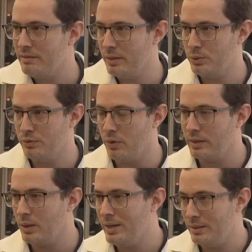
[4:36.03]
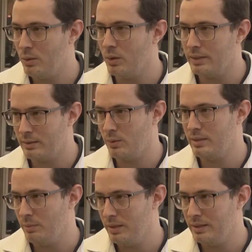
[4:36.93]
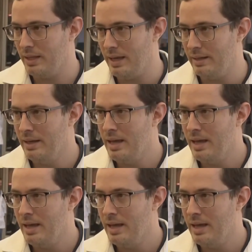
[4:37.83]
venham de fora não entrem em contato com essa bactéria.